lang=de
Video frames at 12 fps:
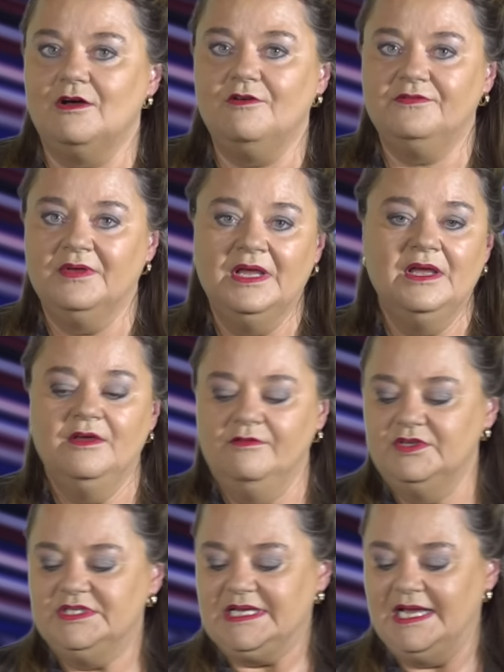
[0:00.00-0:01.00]
auf,
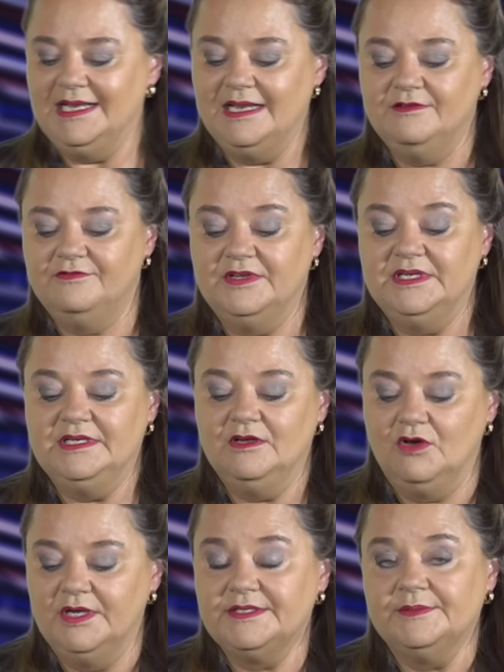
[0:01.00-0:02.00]
würde ich kein Ende finden
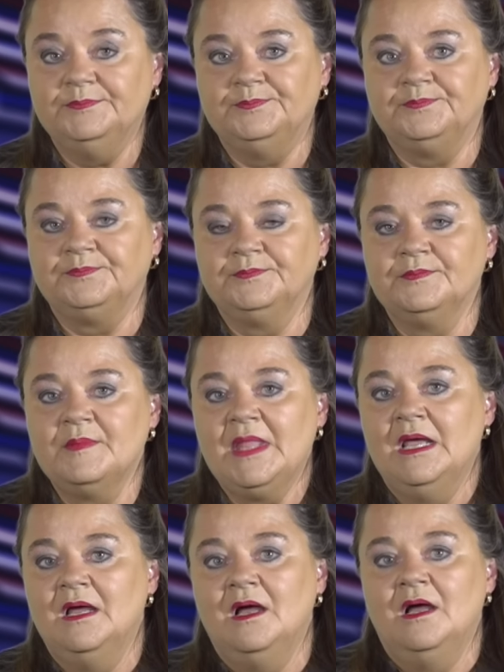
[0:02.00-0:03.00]
heute.
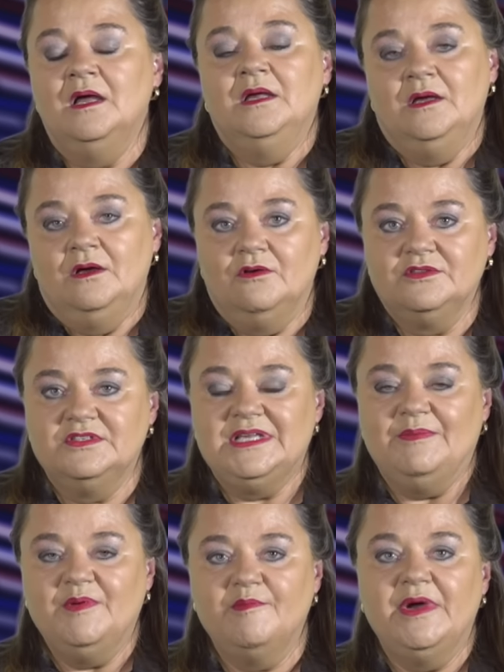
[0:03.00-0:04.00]
Und so
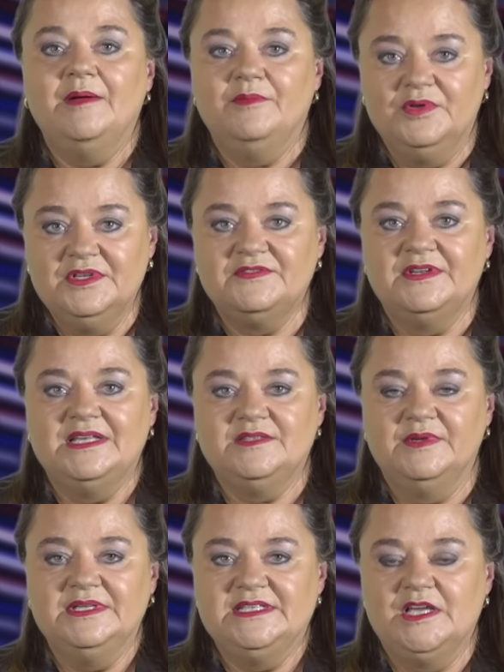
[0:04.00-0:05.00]
sagt man beim
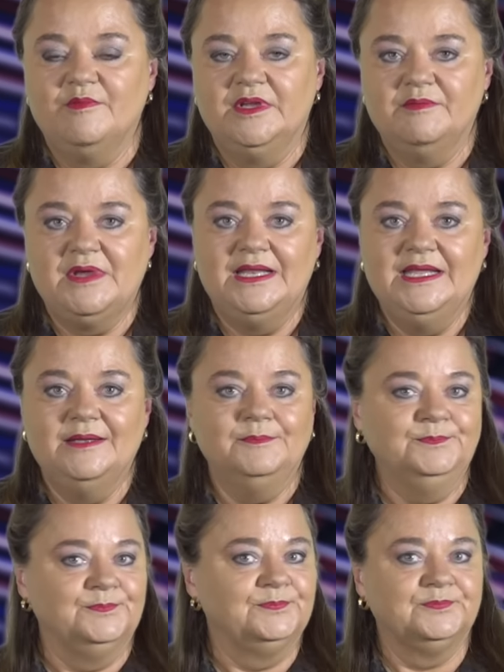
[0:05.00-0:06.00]
Bundesfinanzministerium in Berlin,
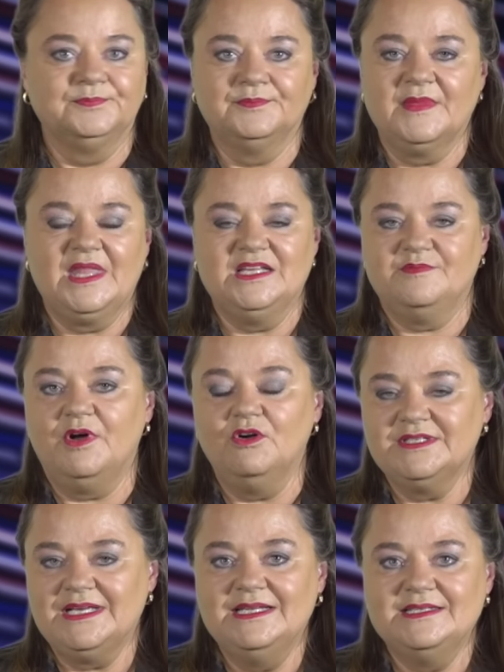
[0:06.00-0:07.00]
das
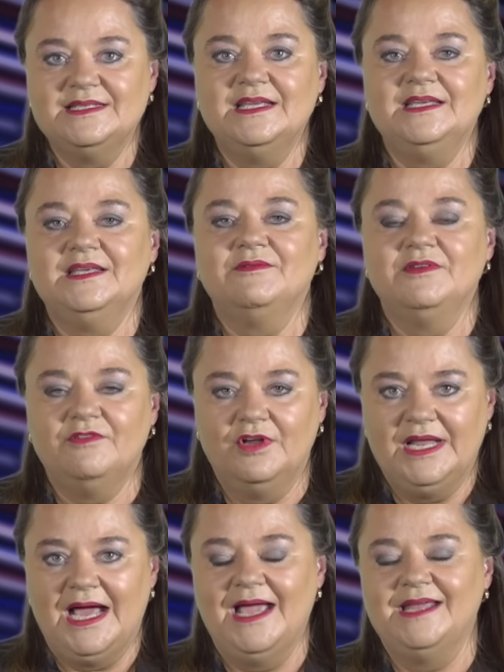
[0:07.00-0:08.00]
braucht alles nicht. Wir
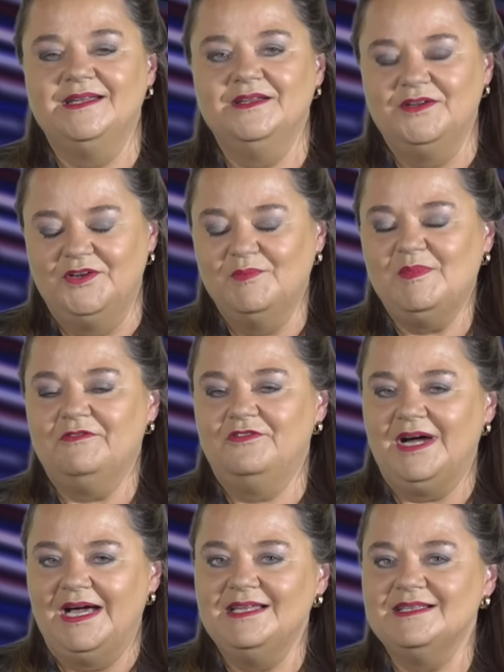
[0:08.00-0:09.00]
wollen eine Nummer
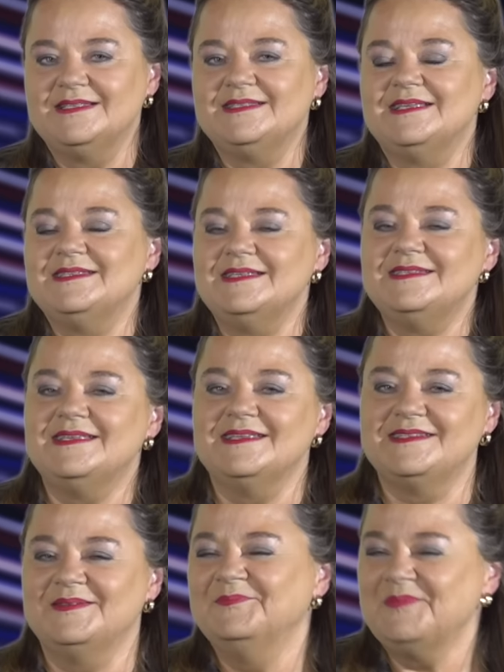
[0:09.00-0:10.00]
für alles. Das ist
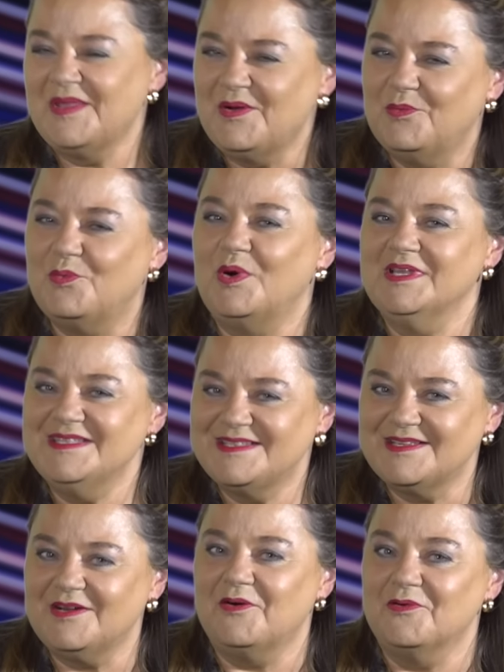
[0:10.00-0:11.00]
das
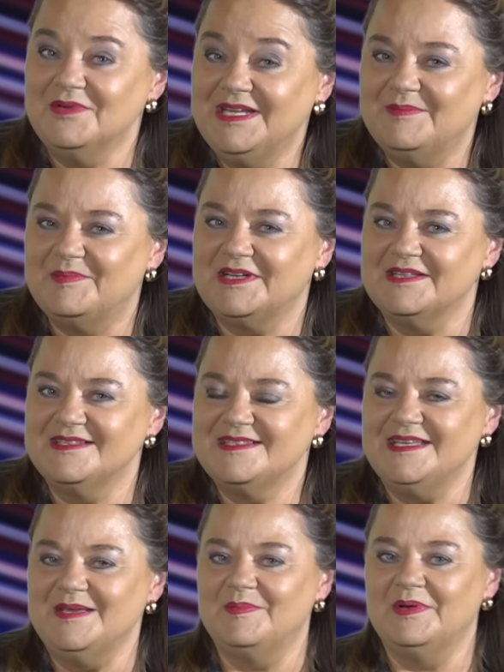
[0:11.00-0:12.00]

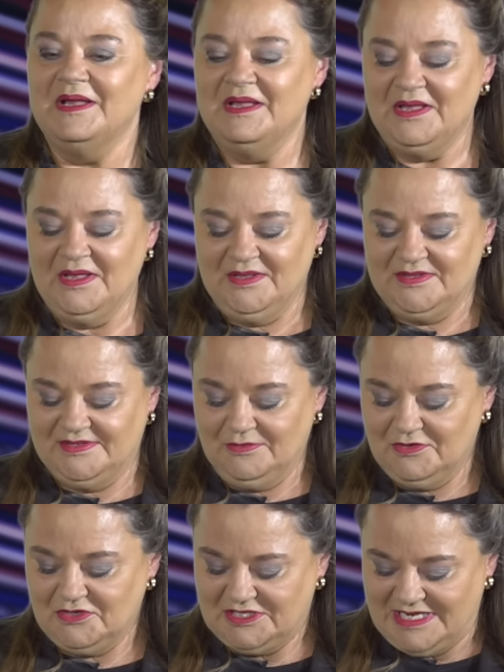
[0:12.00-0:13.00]
Once-Only-Prinzip.
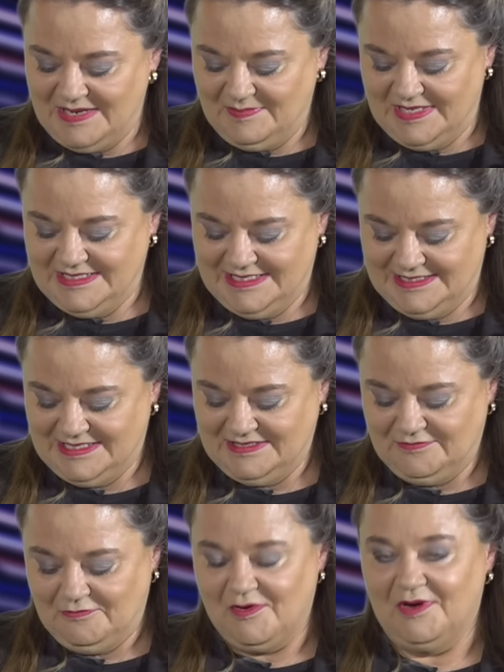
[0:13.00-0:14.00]
So stellt man sich das
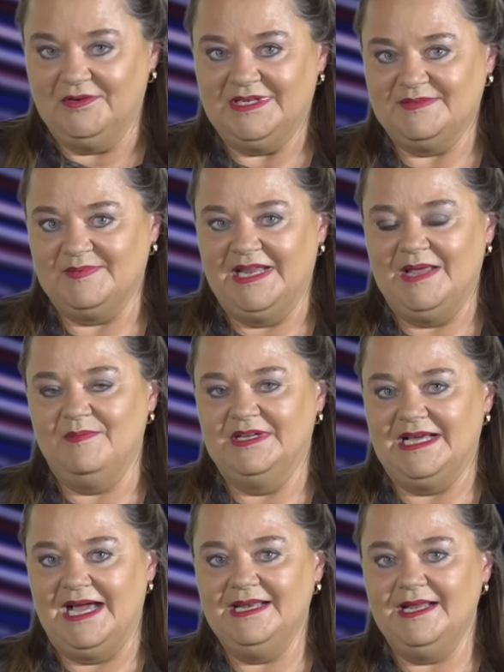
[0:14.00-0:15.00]
vor und dass man eben
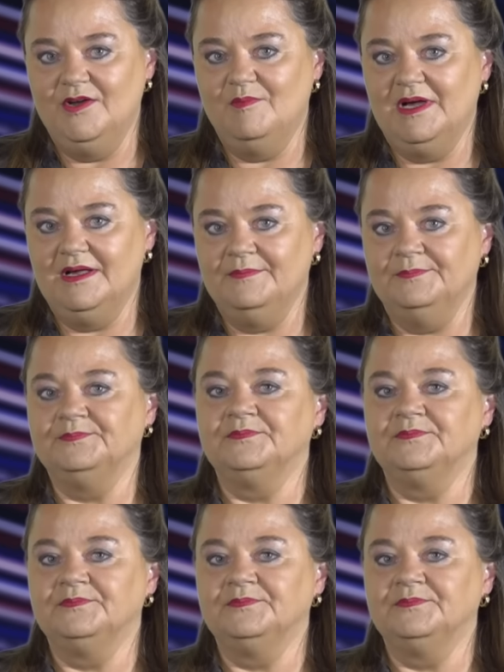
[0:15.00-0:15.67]
mit einer Nummer